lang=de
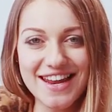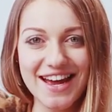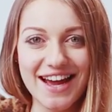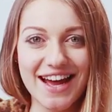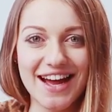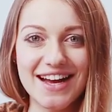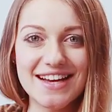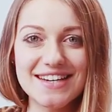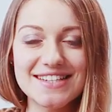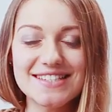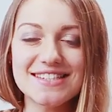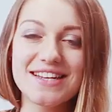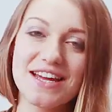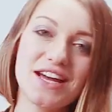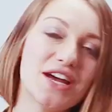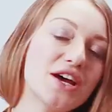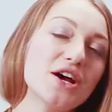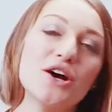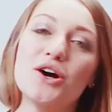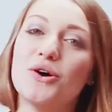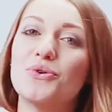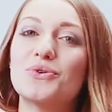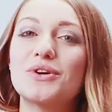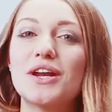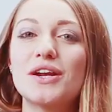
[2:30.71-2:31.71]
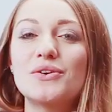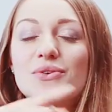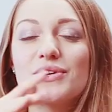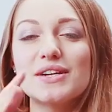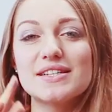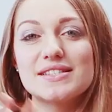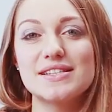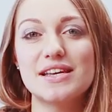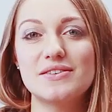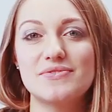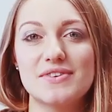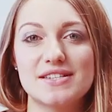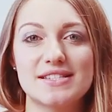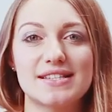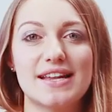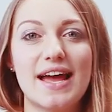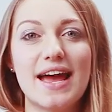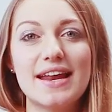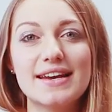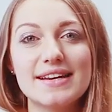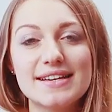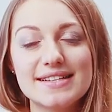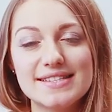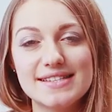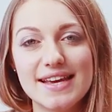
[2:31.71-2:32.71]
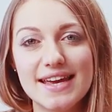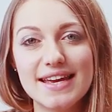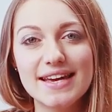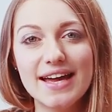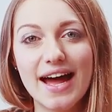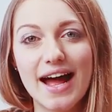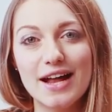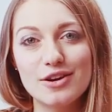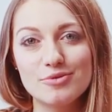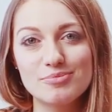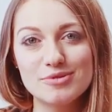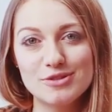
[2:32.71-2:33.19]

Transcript: erreichst oder nur das etwas kleinere, ist ja egal.